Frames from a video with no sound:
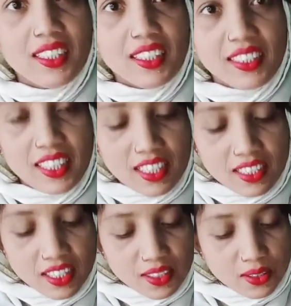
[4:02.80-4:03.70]
देख
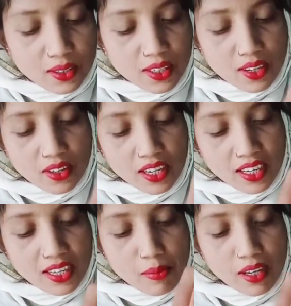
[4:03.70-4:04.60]
सकते हो और ये
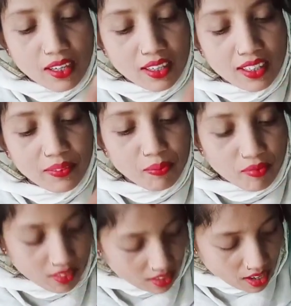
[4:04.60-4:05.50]
नमक
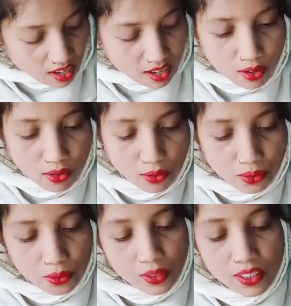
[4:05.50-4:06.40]

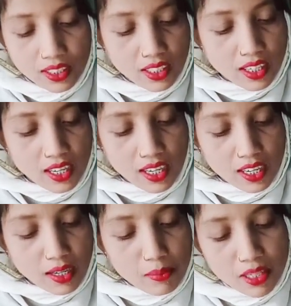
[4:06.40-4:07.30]
और इला
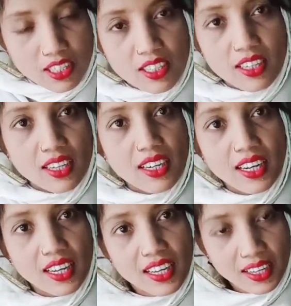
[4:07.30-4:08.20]
मिक्स करना
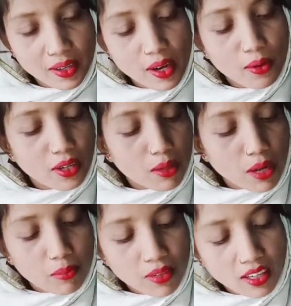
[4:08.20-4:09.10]
है और
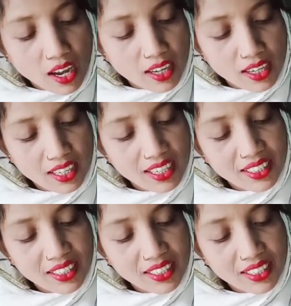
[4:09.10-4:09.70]
बाद फिर खाना है